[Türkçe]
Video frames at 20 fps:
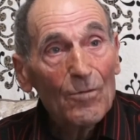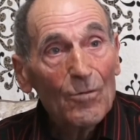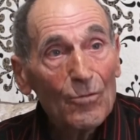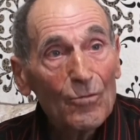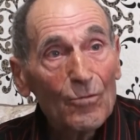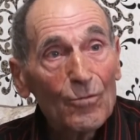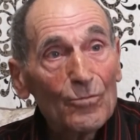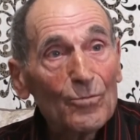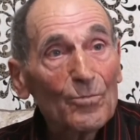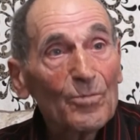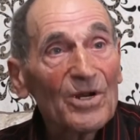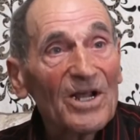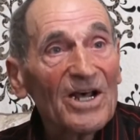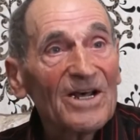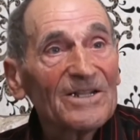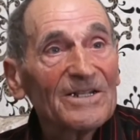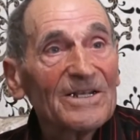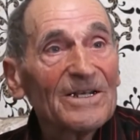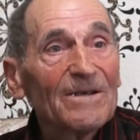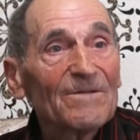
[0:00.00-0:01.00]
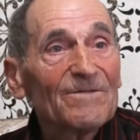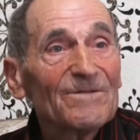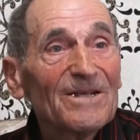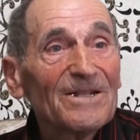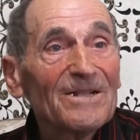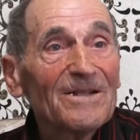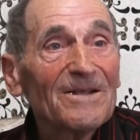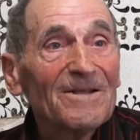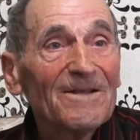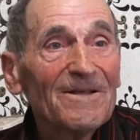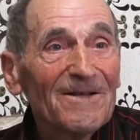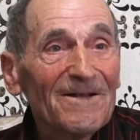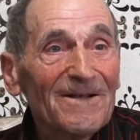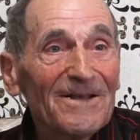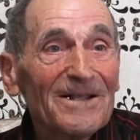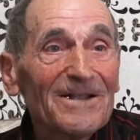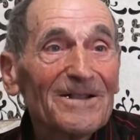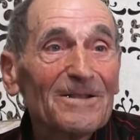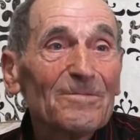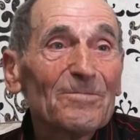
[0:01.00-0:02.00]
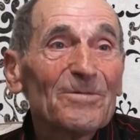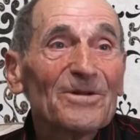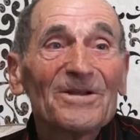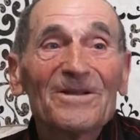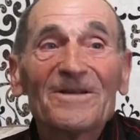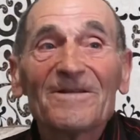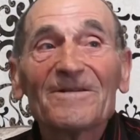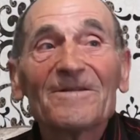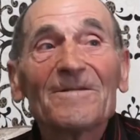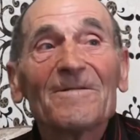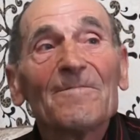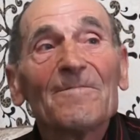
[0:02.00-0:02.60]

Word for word: Onun burada evde de geldi buraya.